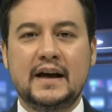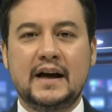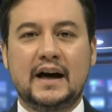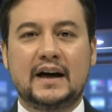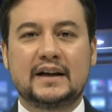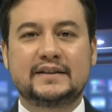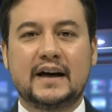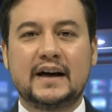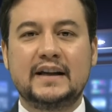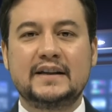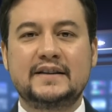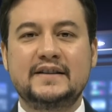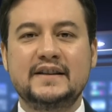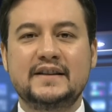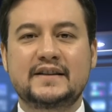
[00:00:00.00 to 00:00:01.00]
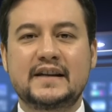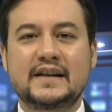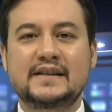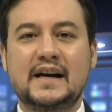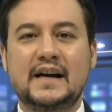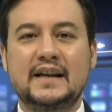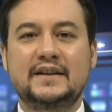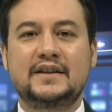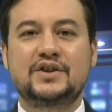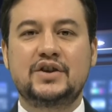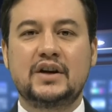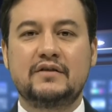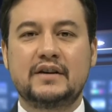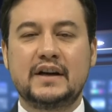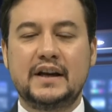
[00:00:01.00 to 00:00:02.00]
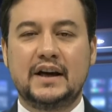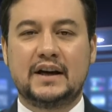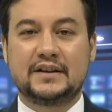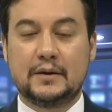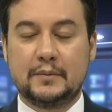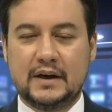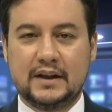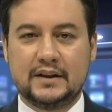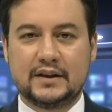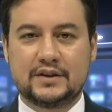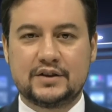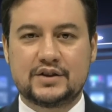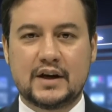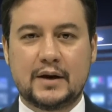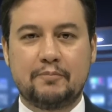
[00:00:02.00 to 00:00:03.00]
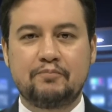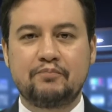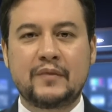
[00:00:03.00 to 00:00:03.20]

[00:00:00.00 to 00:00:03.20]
Adaleti rezalete çeviren adamı anlatacağım.